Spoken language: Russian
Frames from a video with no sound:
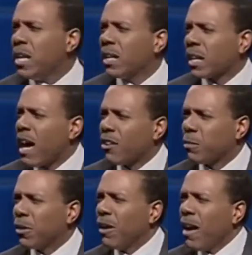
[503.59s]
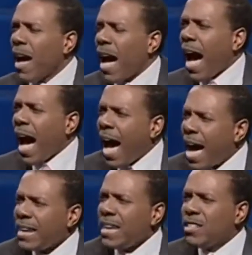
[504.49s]
Но читая Евангелие,
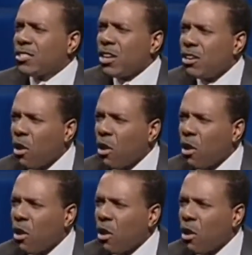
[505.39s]
я должен знать,